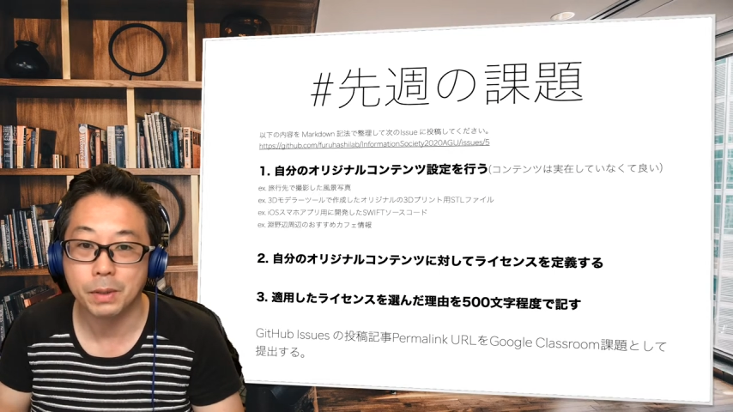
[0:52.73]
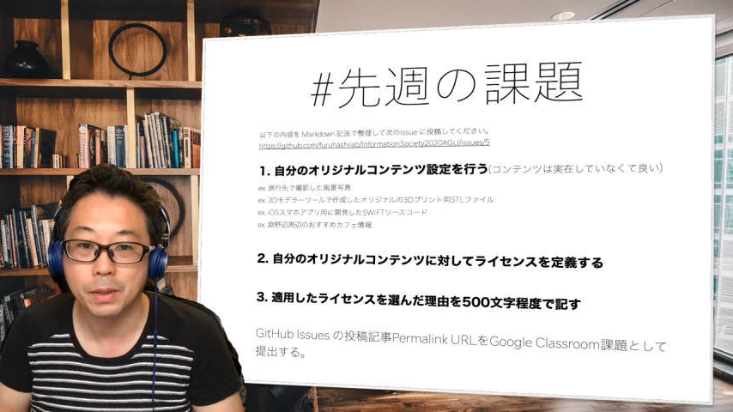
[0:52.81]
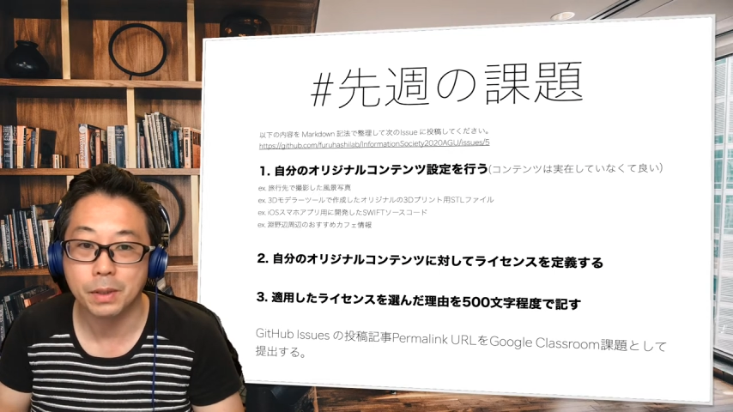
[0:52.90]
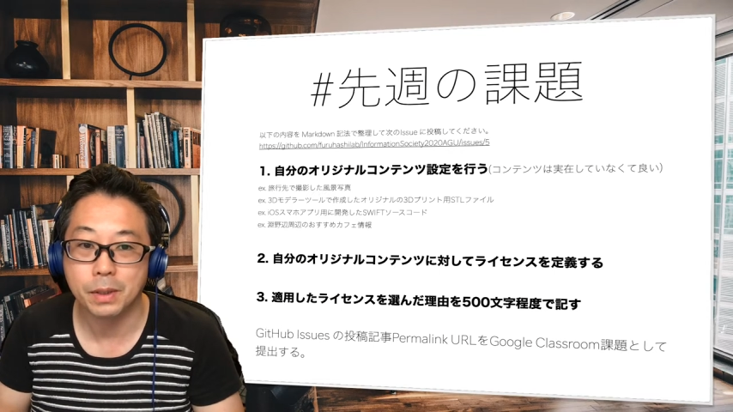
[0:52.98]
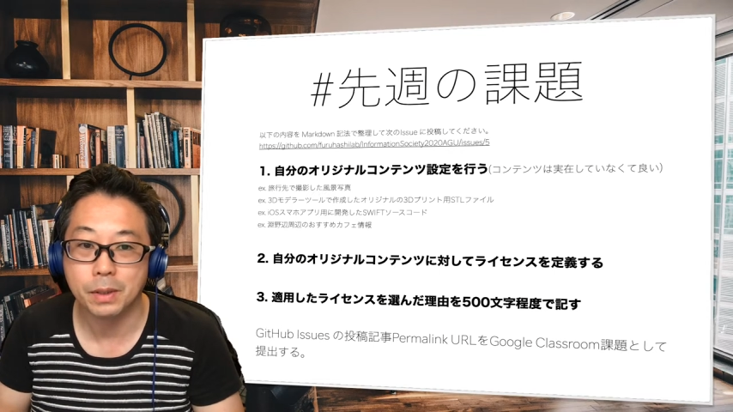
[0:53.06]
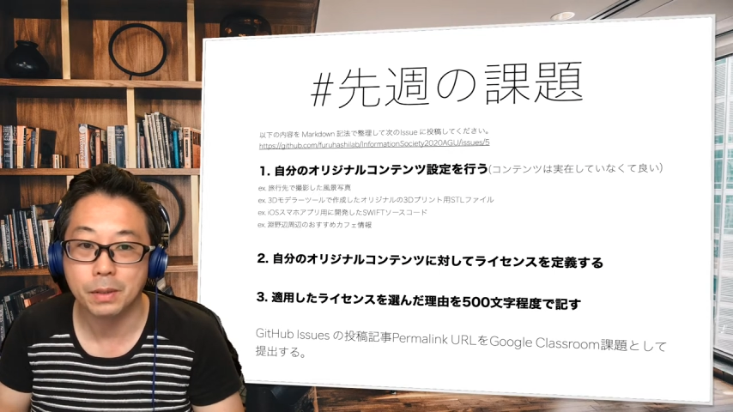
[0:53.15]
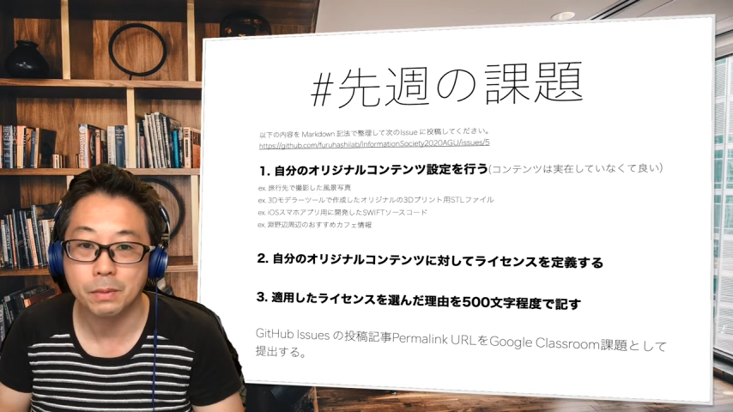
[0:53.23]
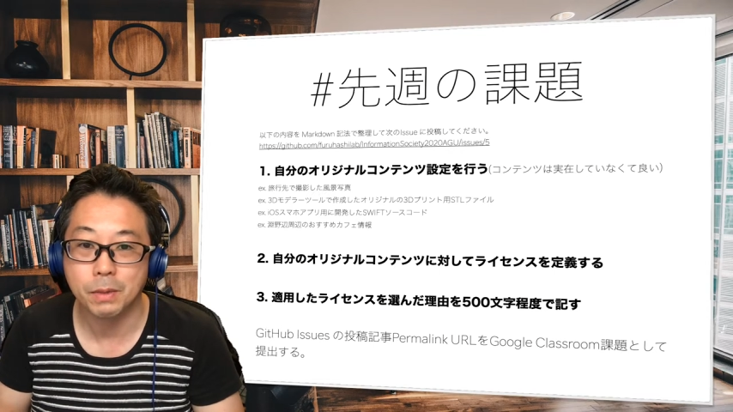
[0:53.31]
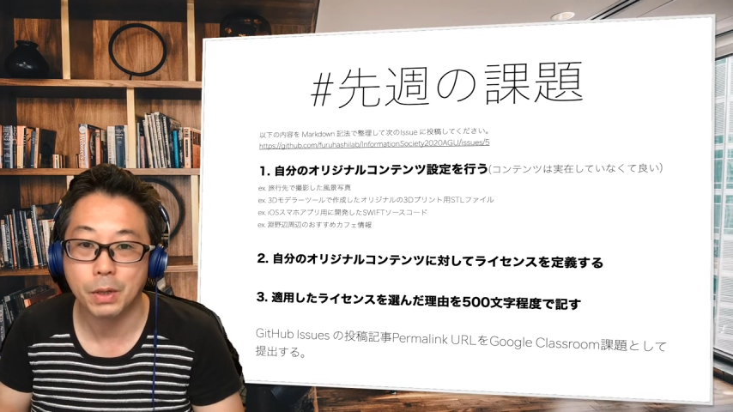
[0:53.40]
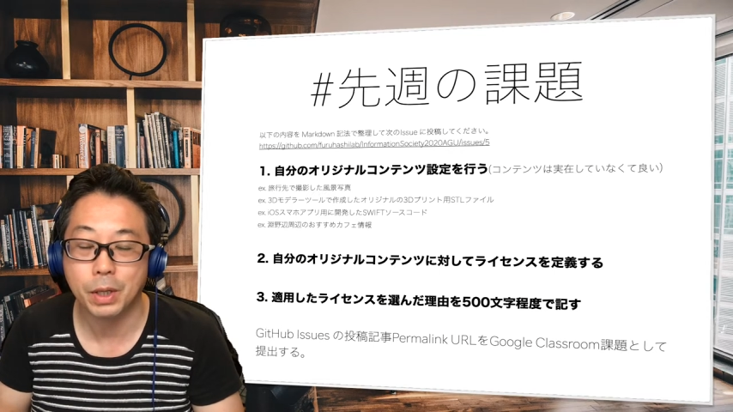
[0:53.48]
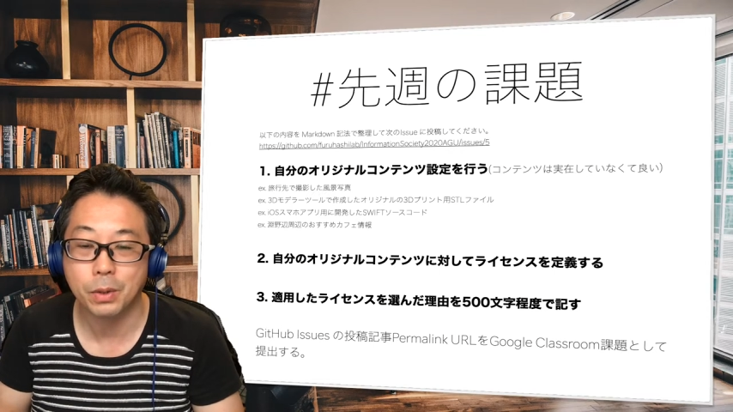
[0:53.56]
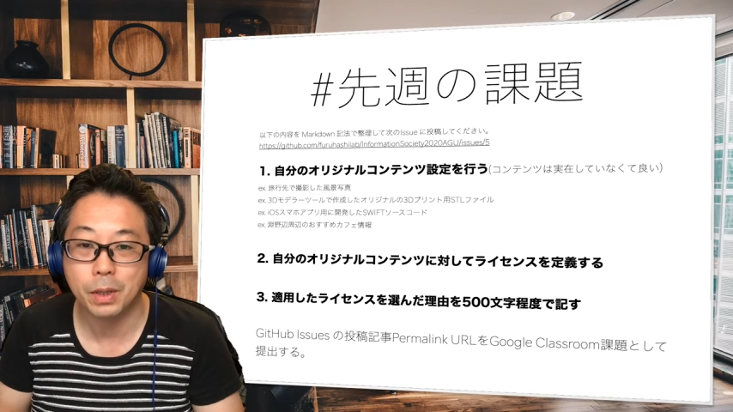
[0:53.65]
ぶっていう、
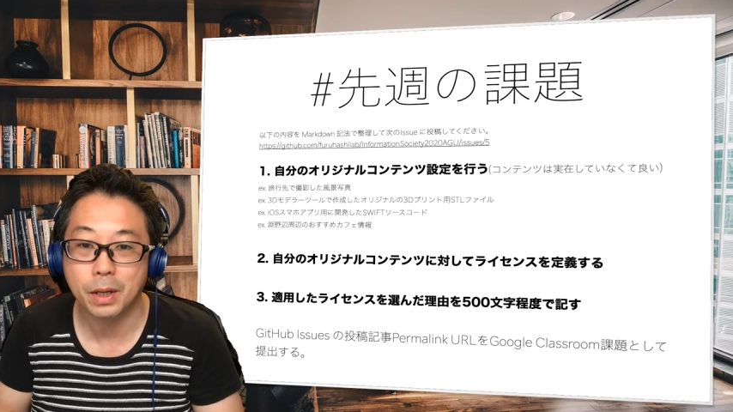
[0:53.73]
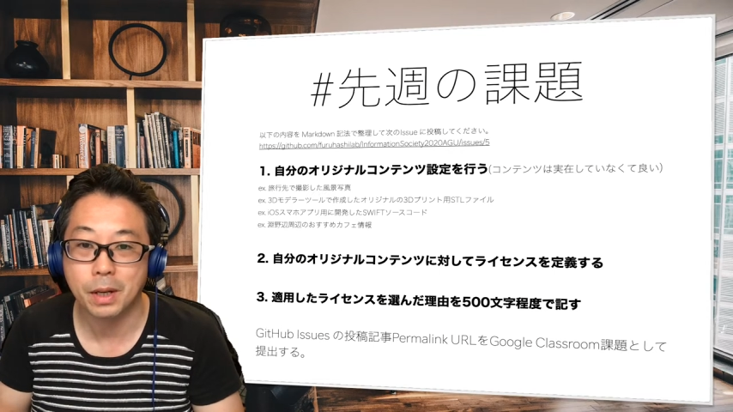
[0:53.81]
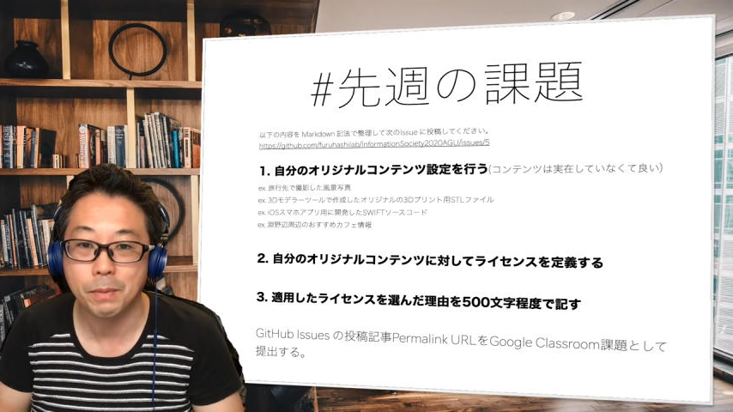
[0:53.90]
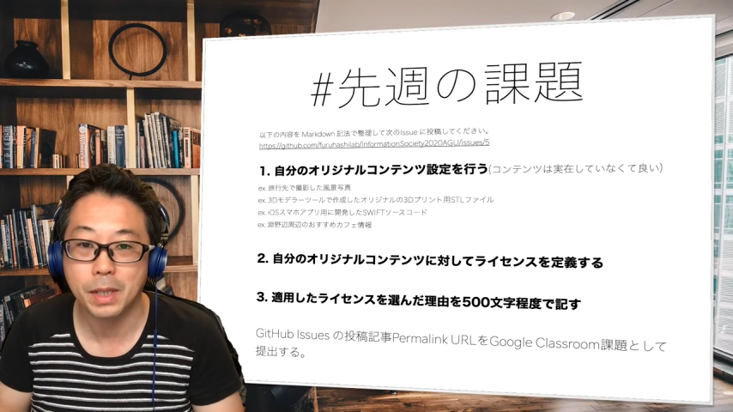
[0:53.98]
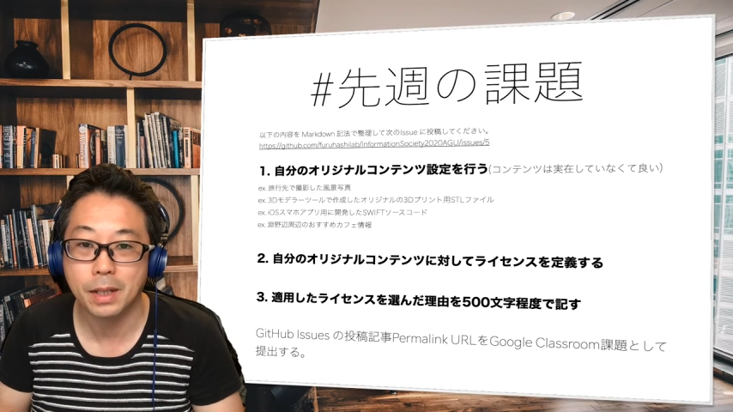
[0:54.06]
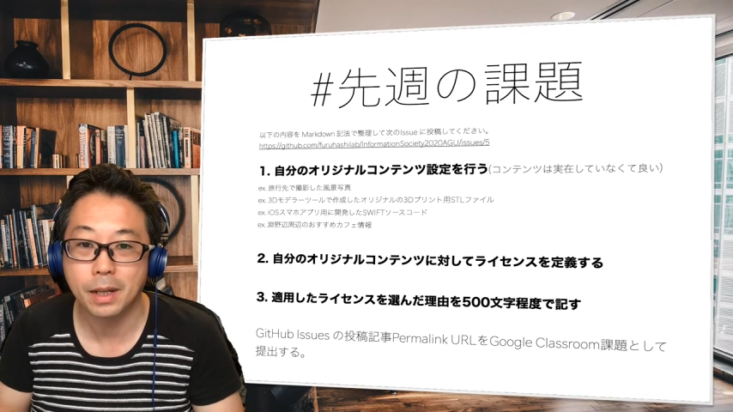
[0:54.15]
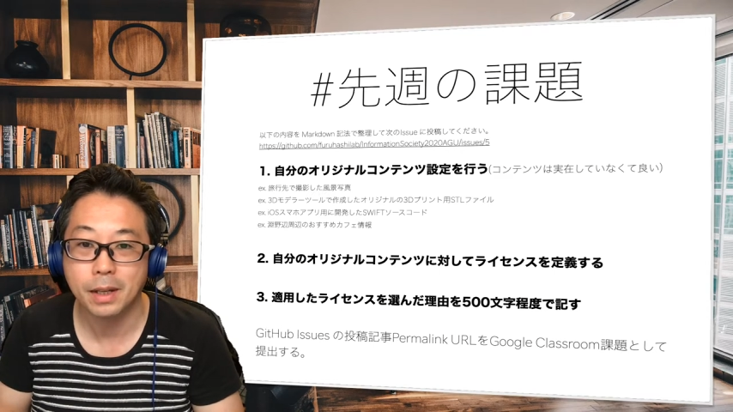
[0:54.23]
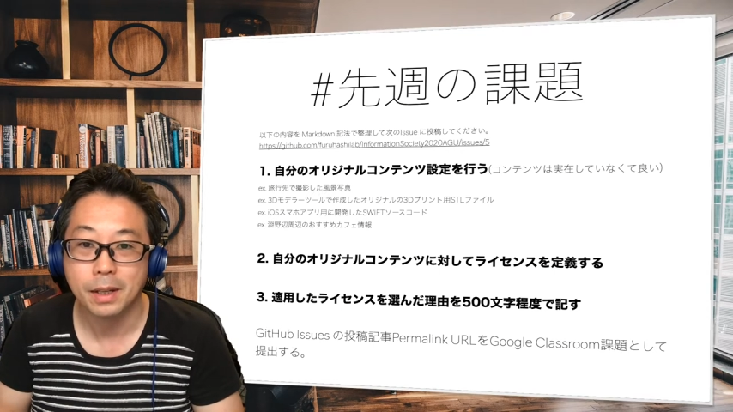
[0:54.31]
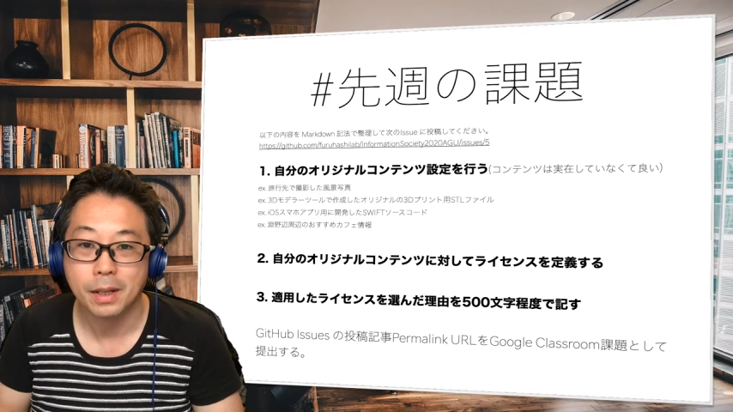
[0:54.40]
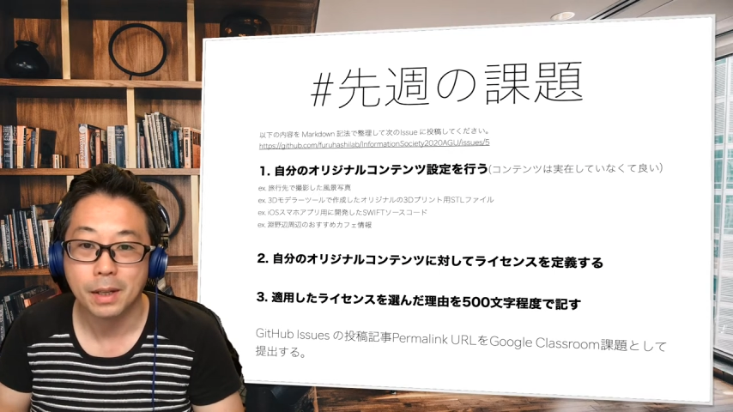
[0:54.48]
まあ割となんかみんな、